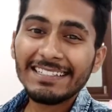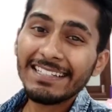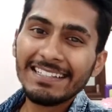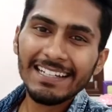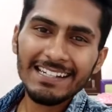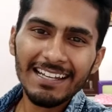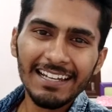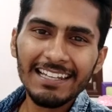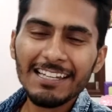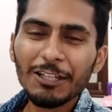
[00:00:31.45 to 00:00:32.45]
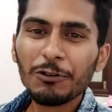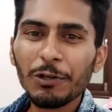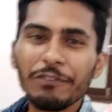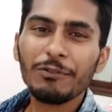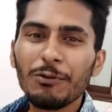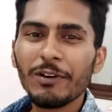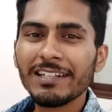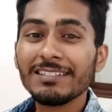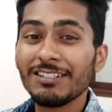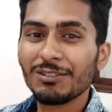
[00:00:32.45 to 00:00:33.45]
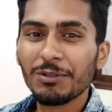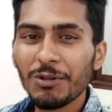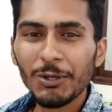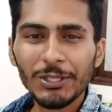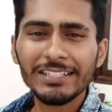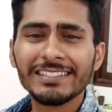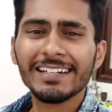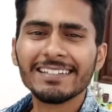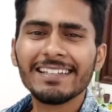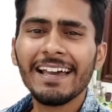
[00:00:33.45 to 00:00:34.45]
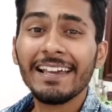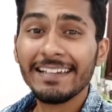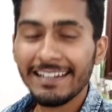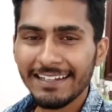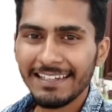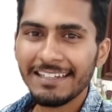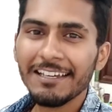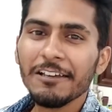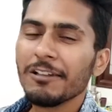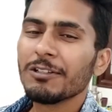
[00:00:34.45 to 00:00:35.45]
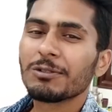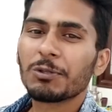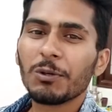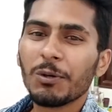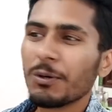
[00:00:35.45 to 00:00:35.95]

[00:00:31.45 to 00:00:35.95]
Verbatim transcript: ये देखने के लिए कि कोई व्यूअर इस चीज़ को नोटिस करता है या नहीं तो